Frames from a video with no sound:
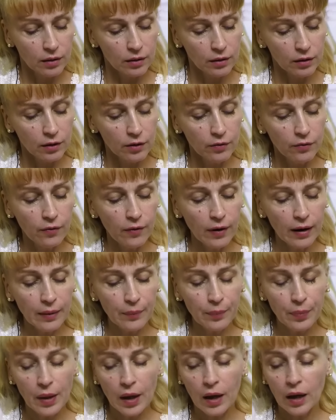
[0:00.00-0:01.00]

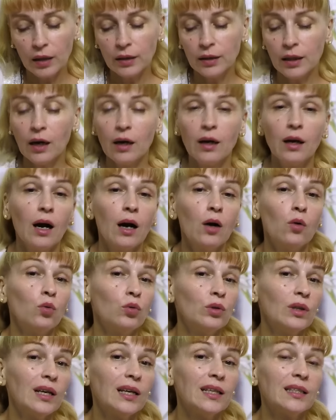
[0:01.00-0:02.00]
Два. Так как
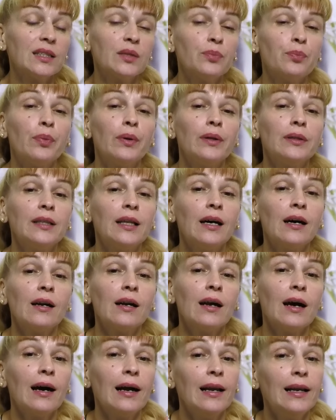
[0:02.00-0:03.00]
у нас
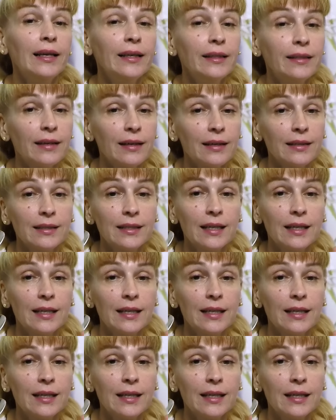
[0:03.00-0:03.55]
полтора литра,